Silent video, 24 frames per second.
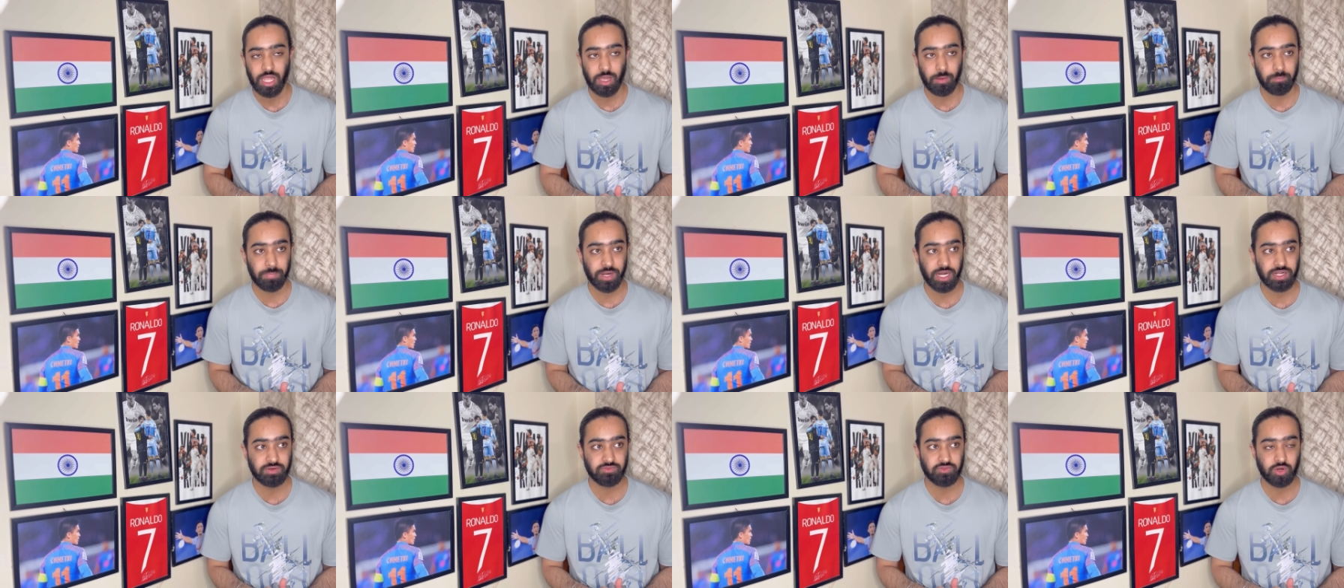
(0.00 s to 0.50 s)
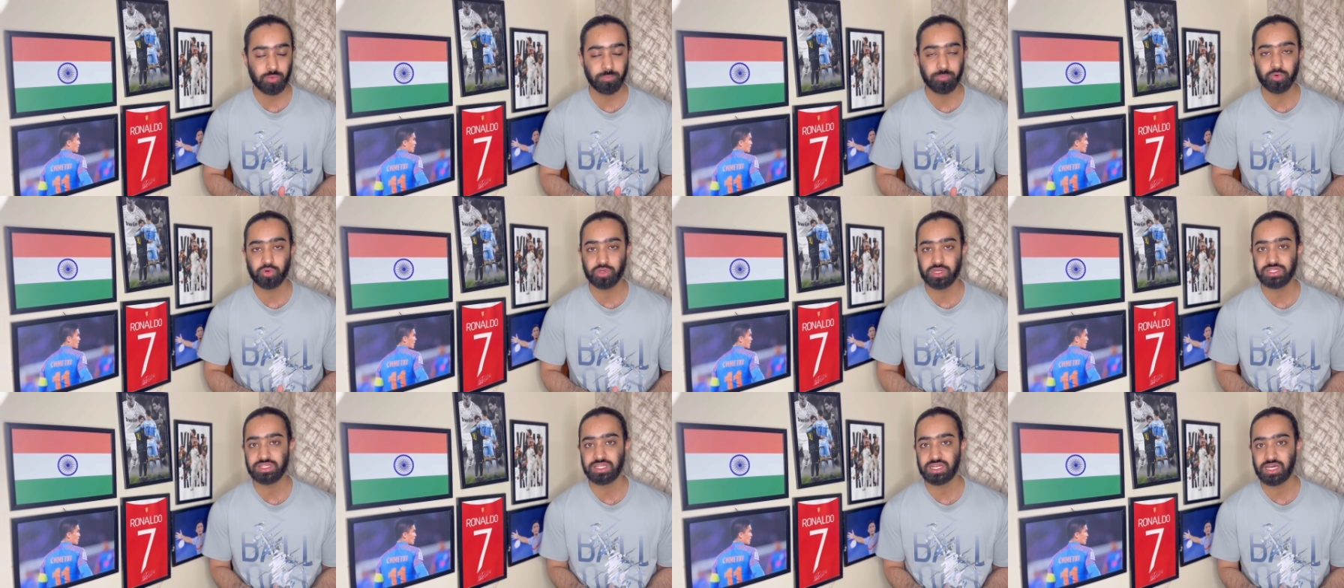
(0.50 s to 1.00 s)
बट वो
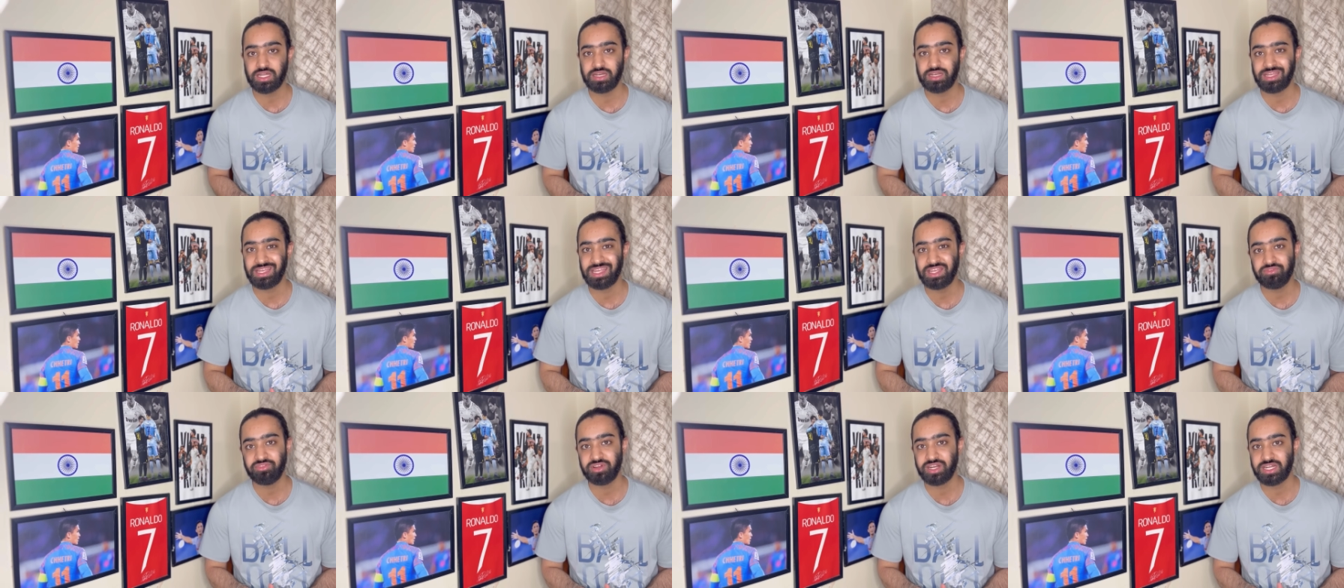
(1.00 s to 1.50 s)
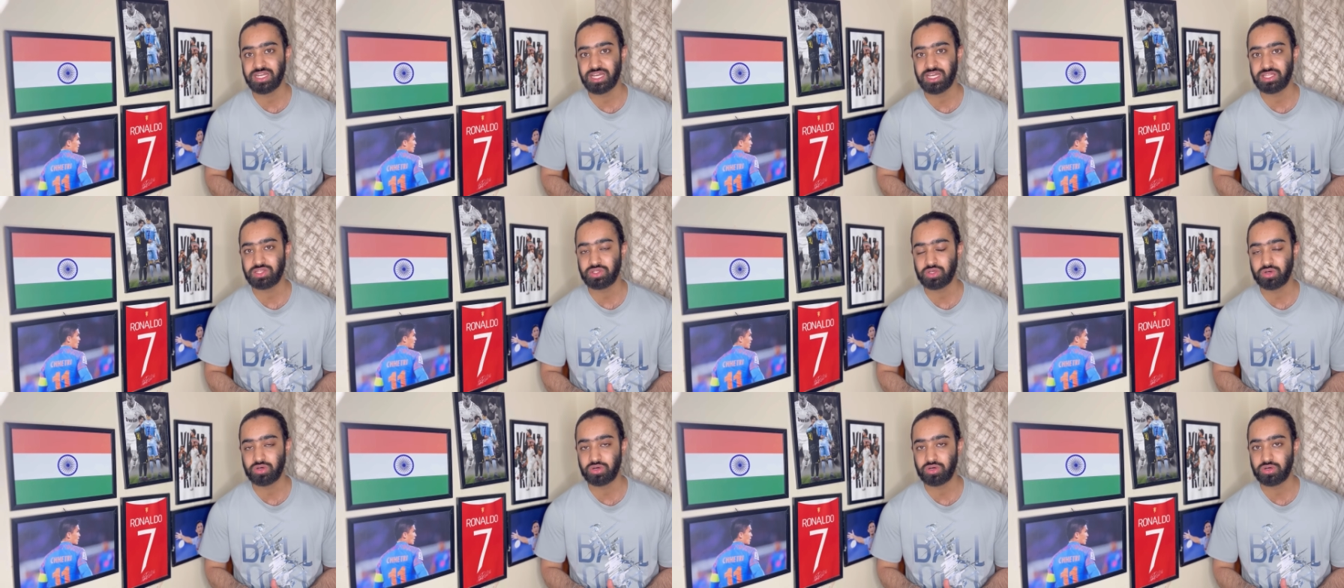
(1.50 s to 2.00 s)
पूरी तरह नहीं फिट
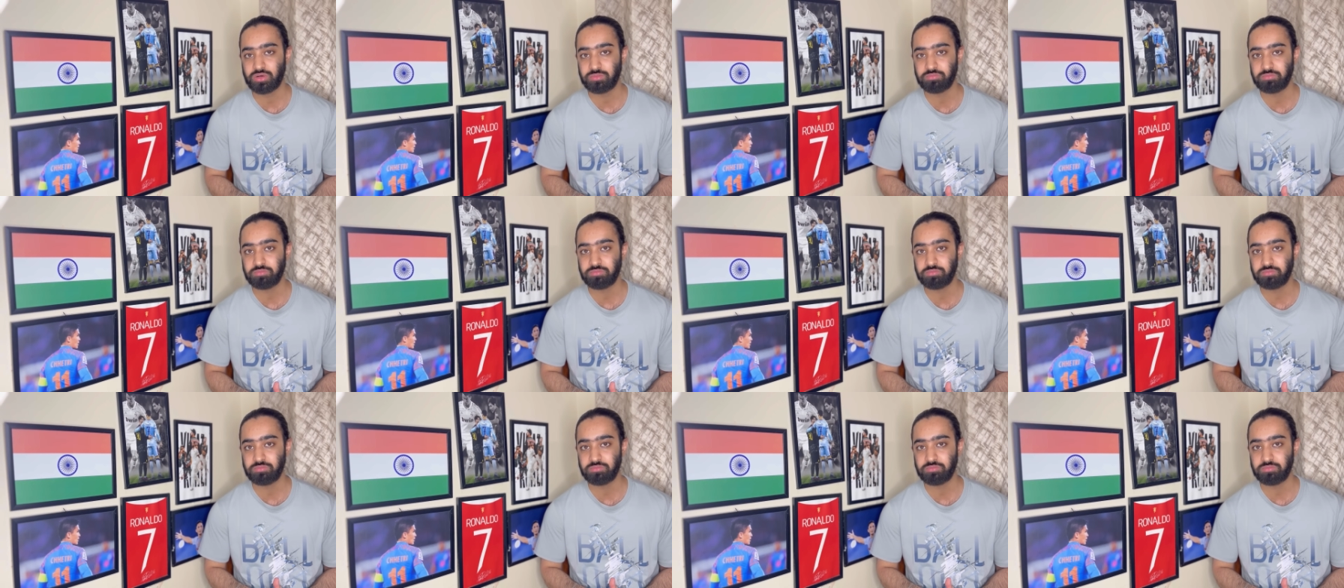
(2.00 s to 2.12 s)
हैं तो